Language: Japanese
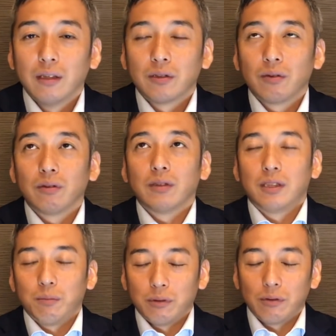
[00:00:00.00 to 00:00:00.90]
そ
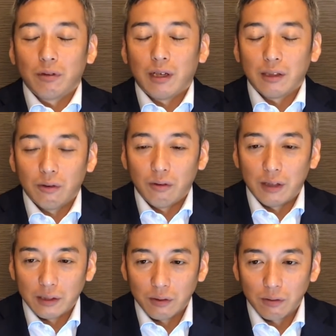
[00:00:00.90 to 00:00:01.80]
自分の波
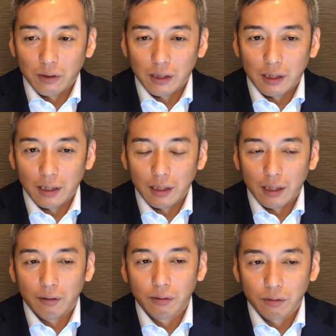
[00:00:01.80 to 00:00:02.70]
動がその
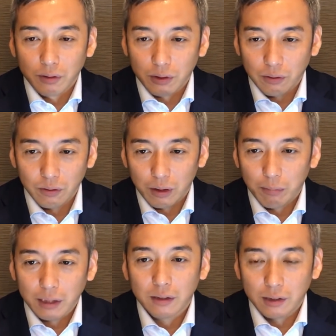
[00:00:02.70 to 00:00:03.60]
汚い服装に
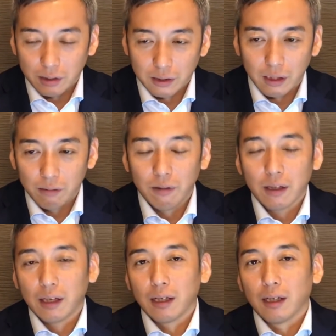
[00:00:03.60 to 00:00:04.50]
マッチして違
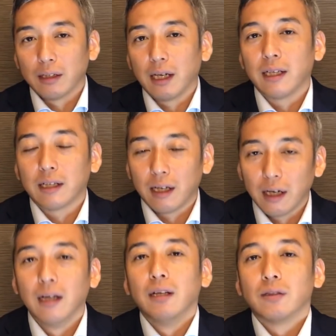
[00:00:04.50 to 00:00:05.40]
和感がないか
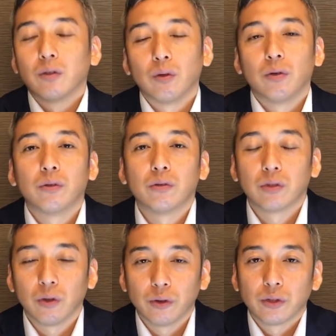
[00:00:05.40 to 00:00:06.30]
らその
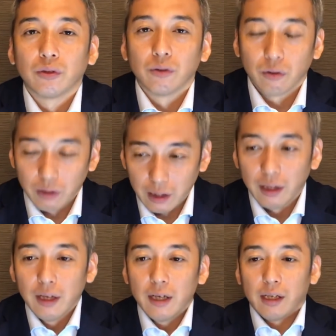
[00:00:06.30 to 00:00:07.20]
服装をするの
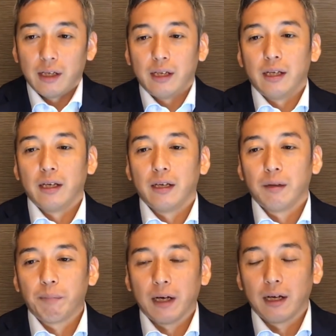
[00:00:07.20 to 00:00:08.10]
で、
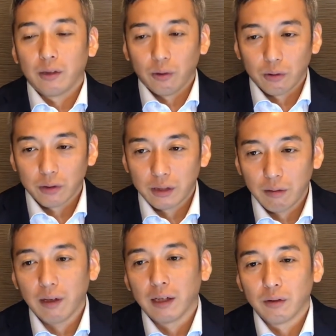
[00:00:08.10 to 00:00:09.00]
えー、やっぱ波動とし
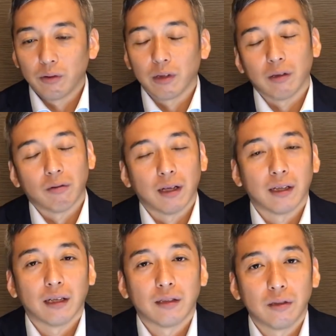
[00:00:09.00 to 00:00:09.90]
てはどうなのか
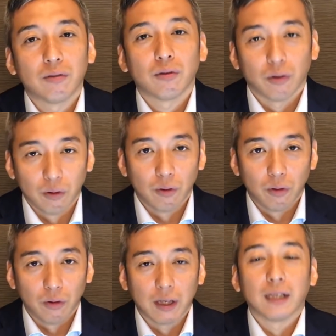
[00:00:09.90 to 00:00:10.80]
なということ
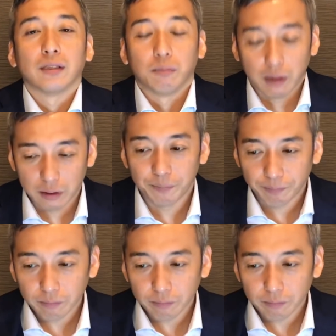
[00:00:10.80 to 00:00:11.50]
を感じます。